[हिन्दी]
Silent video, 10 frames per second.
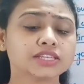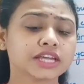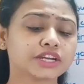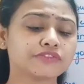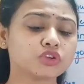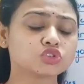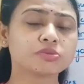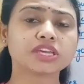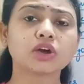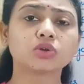सेंट्रीफ्यूज
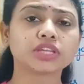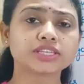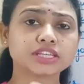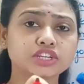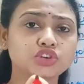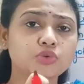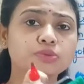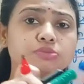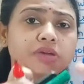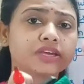में क्या होता है ऐसे
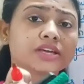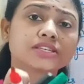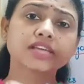ट्यूब्स में